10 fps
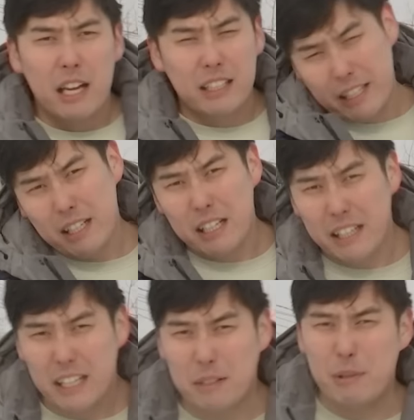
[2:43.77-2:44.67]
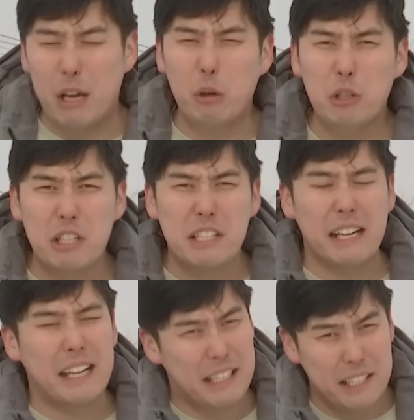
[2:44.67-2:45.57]
где рядом находится
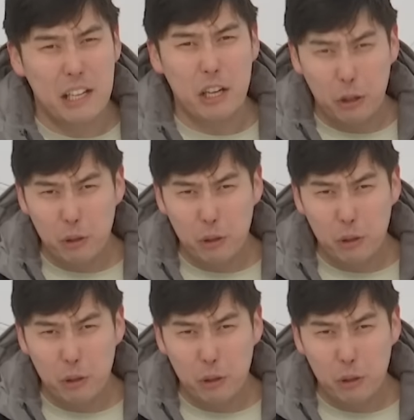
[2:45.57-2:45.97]
котельная